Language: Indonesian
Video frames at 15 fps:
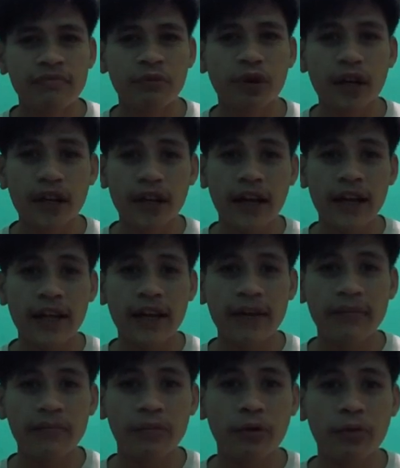mungkin
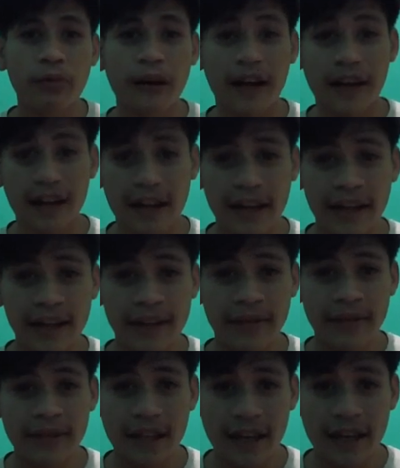kalian belum pada kenalkan
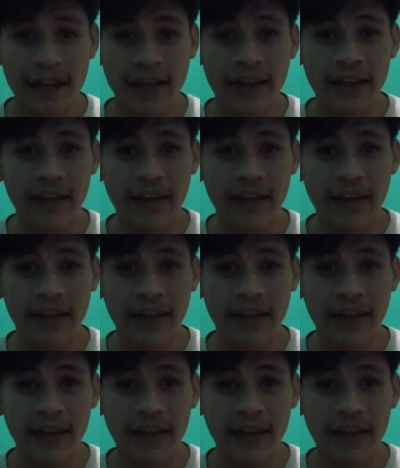sama saya